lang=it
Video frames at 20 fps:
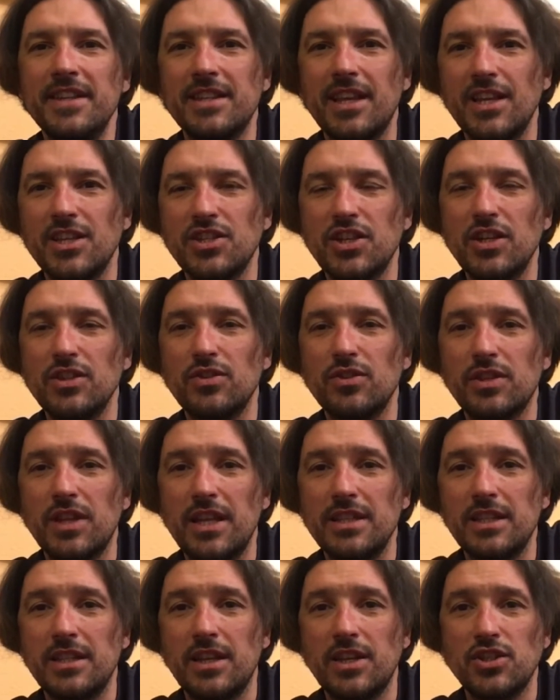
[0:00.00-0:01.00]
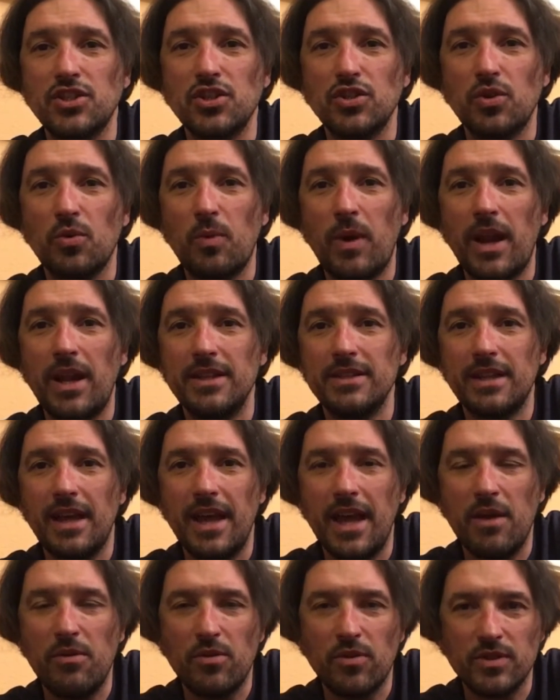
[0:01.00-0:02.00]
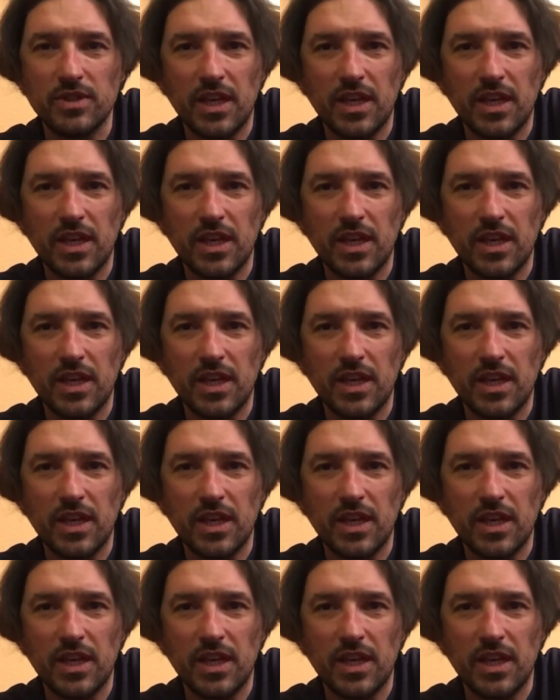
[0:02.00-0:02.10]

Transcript: 330-340 euro,